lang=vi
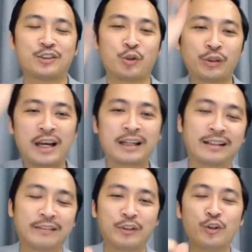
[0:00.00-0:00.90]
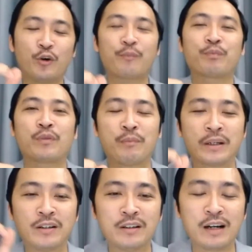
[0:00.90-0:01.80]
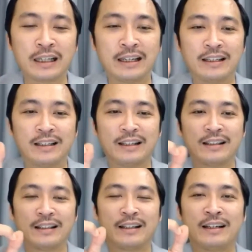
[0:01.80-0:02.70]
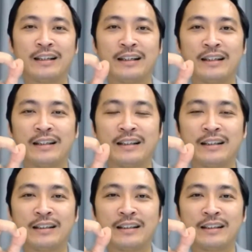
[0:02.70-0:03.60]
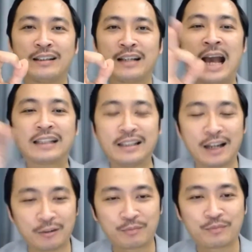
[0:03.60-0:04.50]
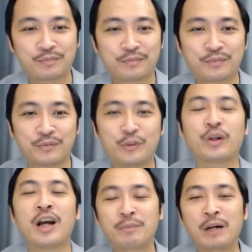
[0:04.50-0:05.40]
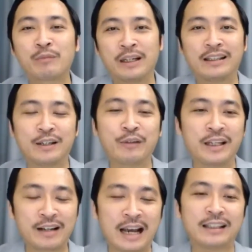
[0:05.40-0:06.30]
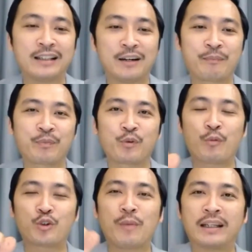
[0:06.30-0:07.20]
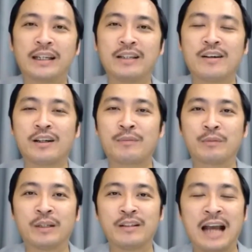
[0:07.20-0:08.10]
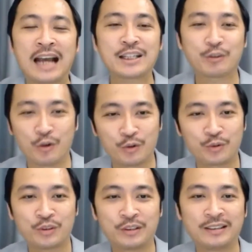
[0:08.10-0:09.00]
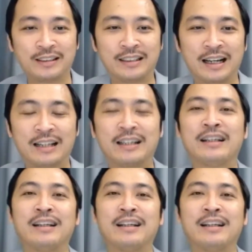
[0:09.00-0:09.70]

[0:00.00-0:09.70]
số tiền ví dụ mình ước lượng này, đấy, 2 tỷ đồng. Ví dụ cái hợp đồng đấy nếu ký được 2 tỷ đồng, hoặc một số bạn ký được cái hợp đồng đấy được 2 triệu đô. Đấy ạ.